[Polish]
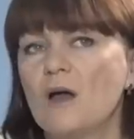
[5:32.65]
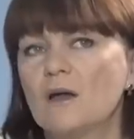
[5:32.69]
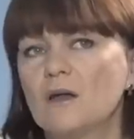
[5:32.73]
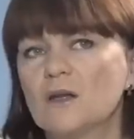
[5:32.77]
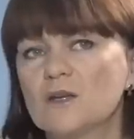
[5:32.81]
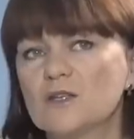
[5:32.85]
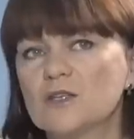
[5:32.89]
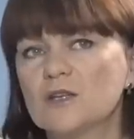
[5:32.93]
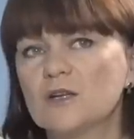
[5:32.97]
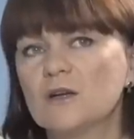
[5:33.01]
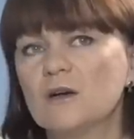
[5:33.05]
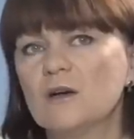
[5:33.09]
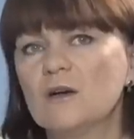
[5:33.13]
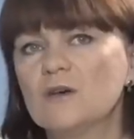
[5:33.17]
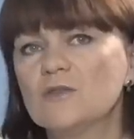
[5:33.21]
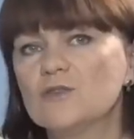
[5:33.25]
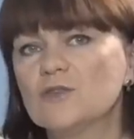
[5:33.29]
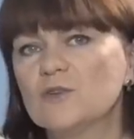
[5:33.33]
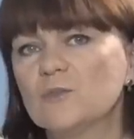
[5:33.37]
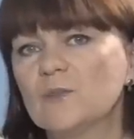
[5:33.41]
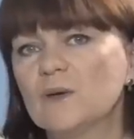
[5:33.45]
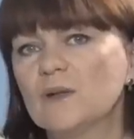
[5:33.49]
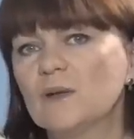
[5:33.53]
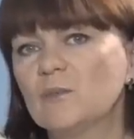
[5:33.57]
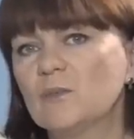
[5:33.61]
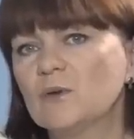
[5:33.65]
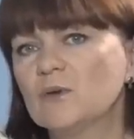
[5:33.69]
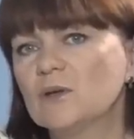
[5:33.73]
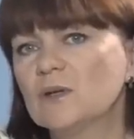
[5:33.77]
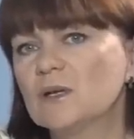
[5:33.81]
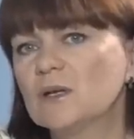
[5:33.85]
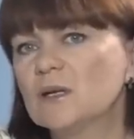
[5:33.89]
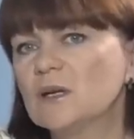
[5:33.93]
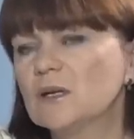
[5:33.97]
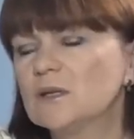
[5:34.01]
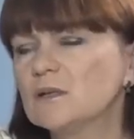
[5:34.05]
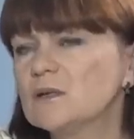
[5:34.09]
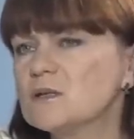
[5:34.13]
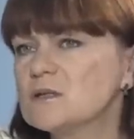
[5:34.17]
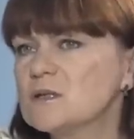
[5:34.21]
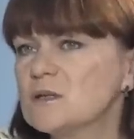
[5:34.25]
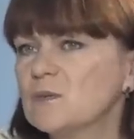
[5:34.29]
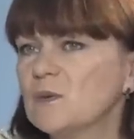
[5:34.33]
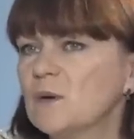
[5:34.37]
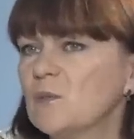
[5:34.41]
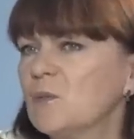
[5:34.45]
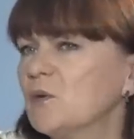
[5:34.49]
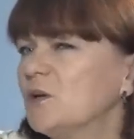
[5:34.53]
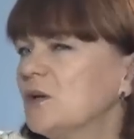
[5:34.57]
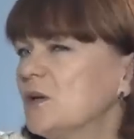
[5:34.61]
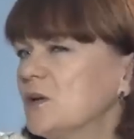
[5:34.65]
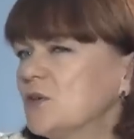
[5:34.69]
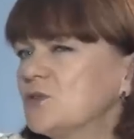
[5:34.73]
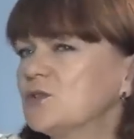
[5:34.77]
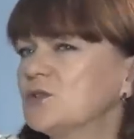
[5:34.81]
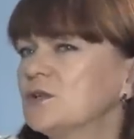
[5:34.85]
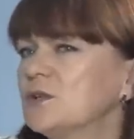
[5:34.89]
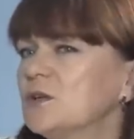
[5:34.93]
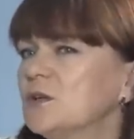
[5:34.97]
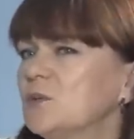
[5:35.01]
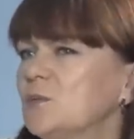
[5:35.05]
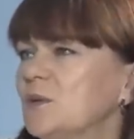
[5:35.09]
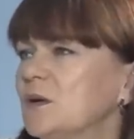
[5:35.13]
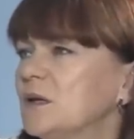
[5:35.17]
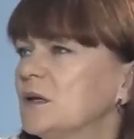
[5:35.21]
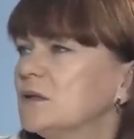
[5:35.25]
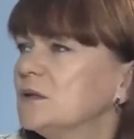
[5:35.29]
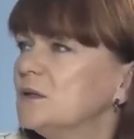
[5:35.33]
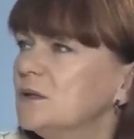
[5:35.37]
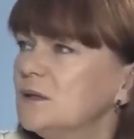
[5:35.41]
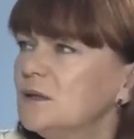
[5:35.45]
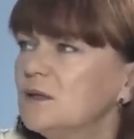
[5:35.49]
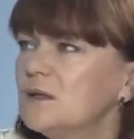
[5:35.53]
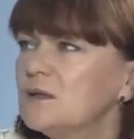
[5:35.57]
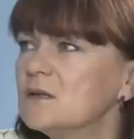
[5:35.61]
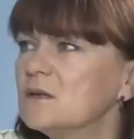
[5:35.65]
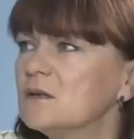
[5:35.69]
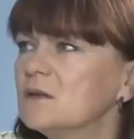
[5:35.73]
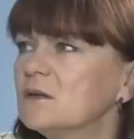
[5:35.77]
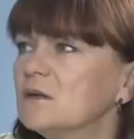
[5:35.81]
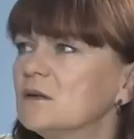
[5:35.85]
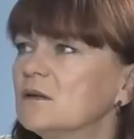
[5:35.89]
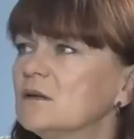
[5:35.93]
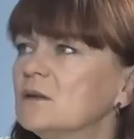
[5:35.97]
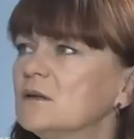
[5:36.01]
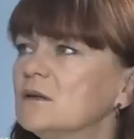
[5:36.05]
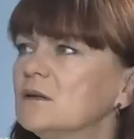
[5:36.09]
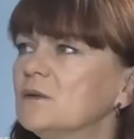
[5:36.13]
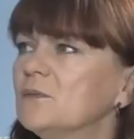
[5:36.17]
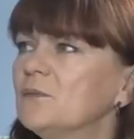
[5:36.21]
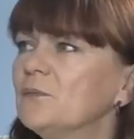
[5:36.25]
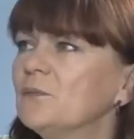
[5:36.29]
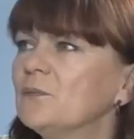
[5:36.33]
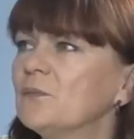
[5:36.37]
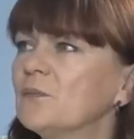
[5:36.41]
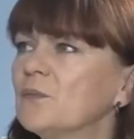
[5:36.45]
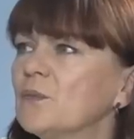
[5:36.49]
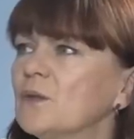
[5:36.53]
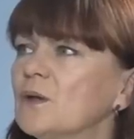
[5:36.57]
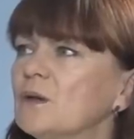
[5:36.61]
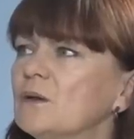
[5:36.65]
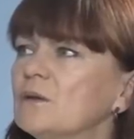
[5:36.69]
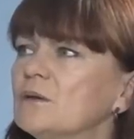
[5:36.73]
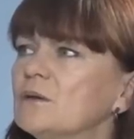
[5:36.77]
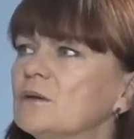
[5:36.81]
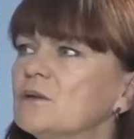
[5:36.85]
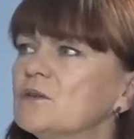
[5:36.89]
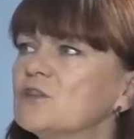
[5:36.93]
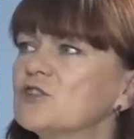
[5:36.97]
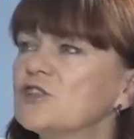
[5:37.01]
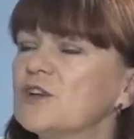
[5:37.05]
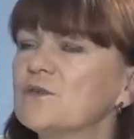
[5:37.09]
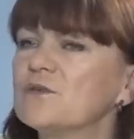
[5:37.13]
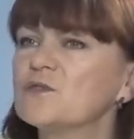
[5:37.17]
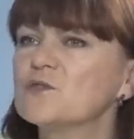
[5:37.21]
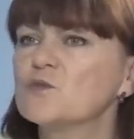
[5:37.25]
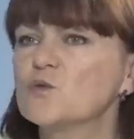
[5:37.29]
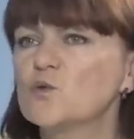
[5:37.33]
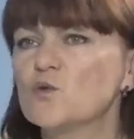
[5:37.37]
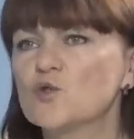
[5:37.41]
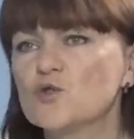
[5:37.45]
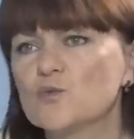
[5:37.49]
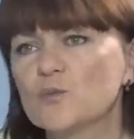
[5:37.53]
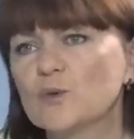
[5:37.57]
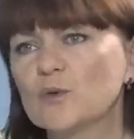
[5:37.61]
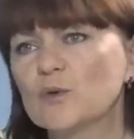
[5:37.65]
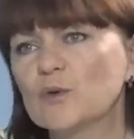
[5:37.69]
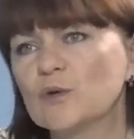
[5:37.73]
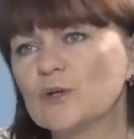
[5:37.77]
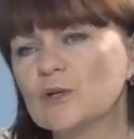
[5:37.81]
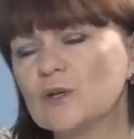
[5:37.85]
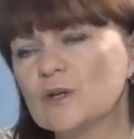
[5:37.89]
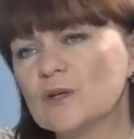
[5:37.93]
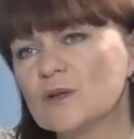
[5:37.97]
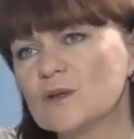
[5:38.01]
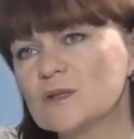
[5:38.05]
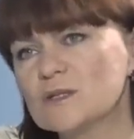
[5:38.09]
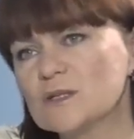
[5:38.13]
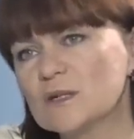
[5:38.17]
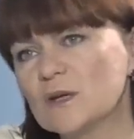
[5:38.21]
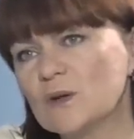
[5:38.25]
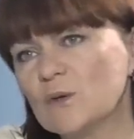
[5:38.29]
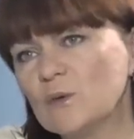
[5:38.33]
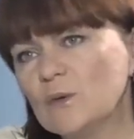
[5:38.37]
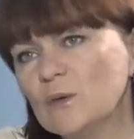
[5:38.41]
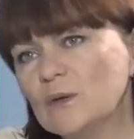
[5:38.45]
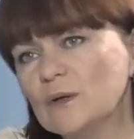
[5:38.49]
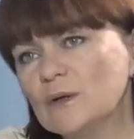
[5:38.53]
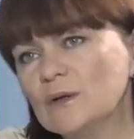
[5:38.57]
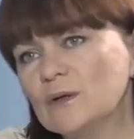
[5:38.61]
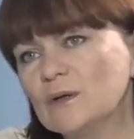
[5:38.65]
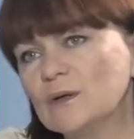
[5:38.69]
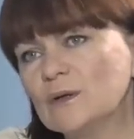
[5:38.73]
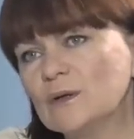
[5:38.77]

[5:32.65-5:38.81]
Jeżeli chodzi o pana Bondareka, to jest chyba bodajże chyba jedyny um, szef służb, który nie dostał um,